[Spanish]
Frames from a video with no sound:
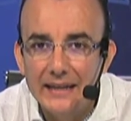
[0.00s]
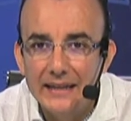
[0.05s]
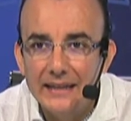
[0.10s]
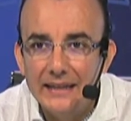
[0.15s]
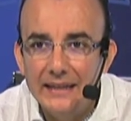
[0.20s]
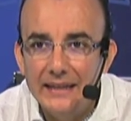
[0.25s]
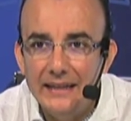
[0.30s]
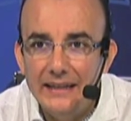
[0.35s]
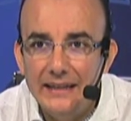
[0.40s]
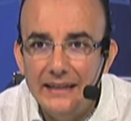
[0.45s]

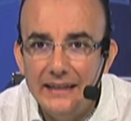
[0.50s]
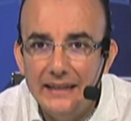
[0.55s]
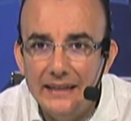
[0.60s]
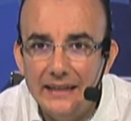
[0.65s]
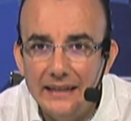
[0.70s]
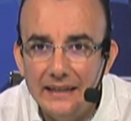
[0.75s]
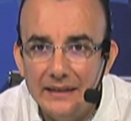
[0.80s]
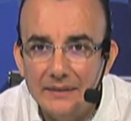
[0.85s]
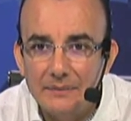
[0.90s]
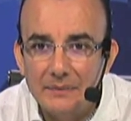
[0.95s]

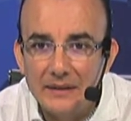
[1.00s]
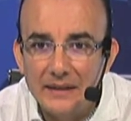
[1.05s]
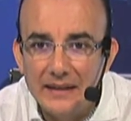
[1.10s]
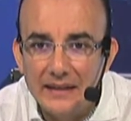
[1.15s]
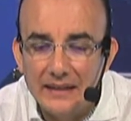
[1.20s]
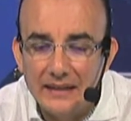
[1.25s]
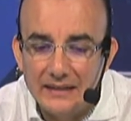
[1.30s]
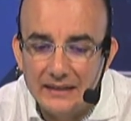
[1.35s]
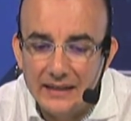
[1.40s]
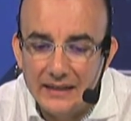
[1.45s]
Y pues
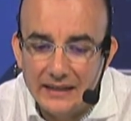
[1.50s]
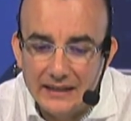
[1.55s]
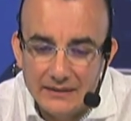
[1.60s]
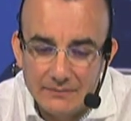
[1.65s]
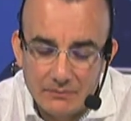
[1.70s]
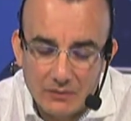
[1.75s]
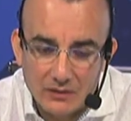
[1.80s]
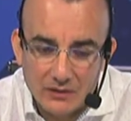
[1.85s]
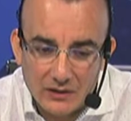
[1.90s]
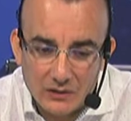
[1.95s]
le, le,
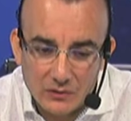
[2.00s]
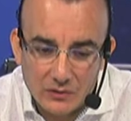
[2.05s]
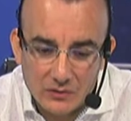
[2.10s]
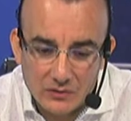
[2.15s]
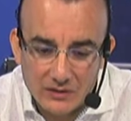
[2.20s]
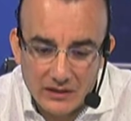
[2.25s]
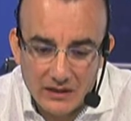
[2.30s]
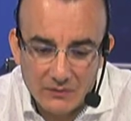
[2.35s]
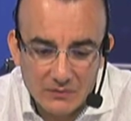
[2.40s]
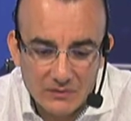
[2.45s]
porque
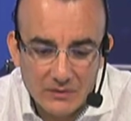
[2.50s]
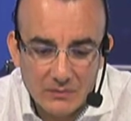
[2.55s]
nosotros queremos